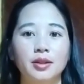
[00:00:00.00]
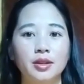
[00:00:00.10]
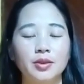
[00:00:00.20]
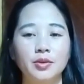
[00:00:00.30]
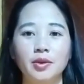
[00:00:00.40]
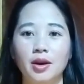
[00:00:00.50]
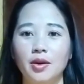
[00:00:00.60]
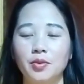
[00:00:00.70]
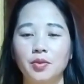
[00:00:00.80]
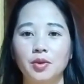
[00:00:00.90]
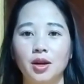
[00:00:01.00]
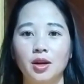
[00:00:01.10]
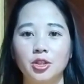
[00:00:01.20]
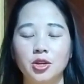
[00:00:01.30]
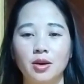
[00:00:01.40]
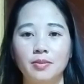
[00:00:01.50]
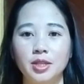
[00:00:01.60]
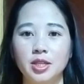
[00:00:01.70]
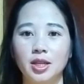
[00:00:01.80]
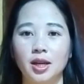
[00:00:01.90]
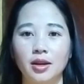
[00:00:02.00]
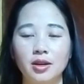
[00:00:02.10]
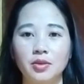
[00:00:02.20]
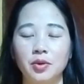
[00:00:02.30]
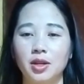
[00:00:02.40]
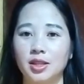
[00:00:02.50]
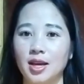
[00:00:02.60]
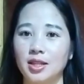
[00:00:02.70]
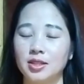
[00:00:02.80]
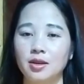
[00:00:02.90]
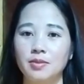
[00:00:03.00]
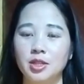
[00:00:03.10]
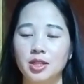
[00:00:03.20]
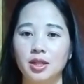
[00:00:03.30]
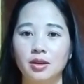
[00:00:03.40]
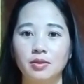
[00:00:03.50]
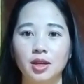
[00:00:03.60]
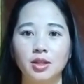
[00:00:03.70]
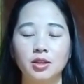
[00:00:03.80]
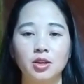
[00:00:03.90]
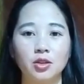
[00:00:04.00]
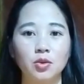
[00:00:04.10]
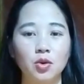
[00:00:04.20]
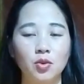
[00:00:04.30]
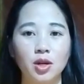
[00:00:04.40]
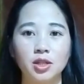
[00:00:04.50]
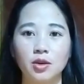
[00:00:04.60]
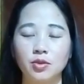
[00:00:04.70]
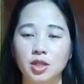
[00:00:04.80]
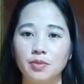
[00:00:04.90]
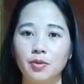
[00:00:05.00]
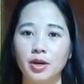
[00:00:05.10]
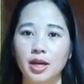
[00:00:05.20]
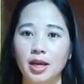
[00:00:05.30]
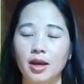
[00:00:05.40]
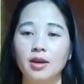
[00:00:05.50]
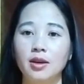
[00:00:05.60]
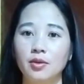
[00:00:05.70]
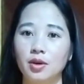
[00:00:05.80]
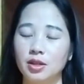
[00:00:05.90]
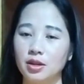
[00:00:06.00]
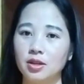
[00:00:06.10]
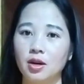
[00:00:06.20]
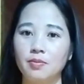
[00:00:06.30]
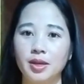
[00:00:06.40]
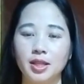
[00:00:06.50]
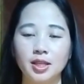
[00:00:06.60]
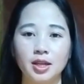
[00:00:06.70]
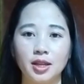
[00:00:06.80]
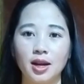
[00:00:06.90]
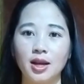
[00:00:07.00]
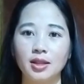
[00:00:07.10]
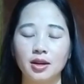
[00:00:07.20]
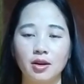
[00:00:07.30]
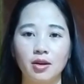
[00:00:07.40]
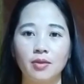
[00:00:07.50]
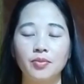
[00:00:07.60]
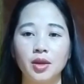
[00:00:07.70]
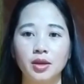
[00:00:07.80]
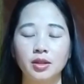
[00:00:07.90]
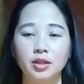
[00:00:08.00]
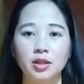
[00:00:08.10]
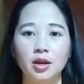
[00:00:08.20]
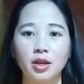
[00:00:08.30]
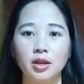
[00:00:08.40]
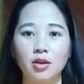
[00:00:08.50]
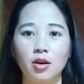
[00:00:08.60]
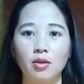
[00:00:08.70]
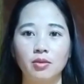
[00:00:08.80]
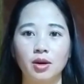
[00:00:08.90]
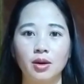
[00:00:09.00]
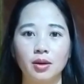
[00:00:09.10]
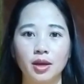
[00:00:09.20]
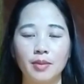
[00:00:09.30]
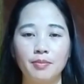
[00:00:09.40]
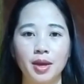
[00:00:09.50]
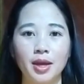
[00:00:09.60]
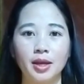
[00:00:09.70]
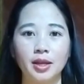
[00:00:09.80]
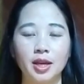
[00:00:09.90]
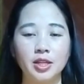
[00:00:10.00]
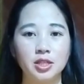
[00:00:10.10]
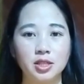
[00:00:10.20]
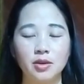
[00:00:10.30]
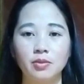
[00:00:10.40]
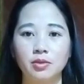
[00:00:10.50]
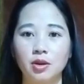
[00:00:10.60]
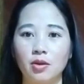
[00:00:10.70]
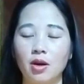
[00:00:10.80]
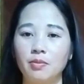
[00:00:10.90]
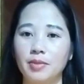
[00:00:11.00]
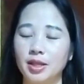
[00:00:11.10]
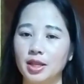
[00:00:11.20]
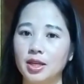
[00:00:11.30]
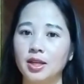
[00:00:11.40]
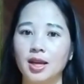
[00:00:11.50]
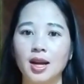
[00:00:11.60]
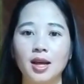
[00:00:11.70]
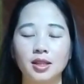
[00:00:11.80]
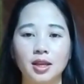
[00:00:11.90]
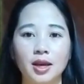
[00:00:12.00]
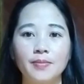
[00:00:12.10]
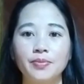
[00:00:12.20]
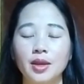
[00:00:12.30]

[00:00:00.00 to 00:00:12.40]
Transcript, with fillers: nhất đầu nó nọ cụ yo lọ trò mình chỉ lấy yo dùng lọ thật cho mình chỉ trong tờ cho tút lùa tàu ri bón niệm và nhất đầu bê tết chả nhá lan đàn nọ nữ do ít khó của kế phệ kế chỉ rồng tàu hậu bê tết chả nhá la thía